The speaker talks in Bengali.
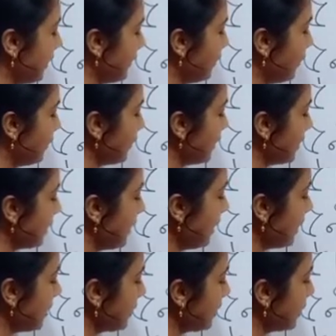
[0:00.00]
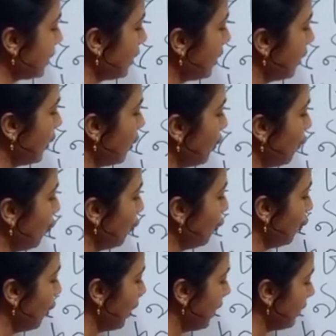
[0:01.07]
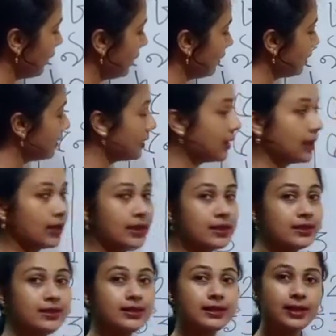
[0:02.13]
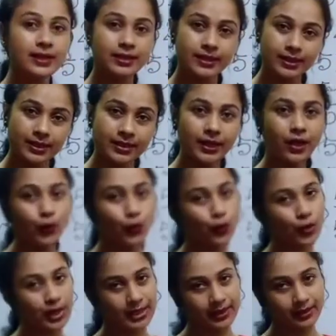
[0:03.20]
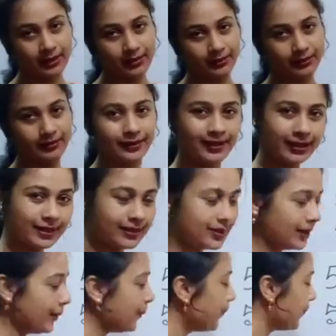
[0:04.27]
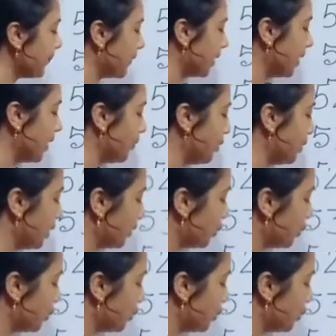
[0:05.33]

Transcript: লিখবো সিক্স ওয়ান সিক্সটি ওয়ান ঠিক আছে তারপরে দেখো